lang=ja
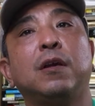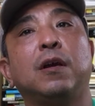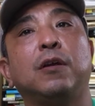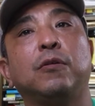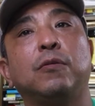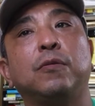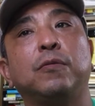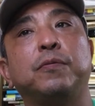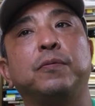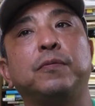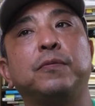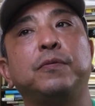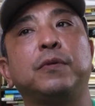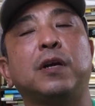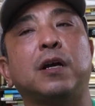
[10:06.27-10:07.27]
あの
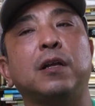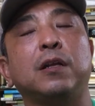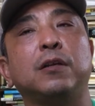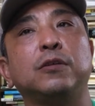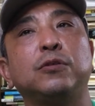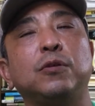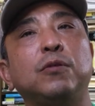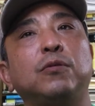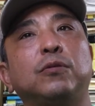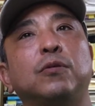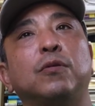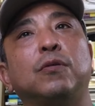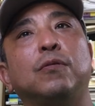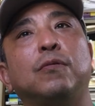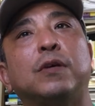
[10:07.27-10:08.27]
かそういうことを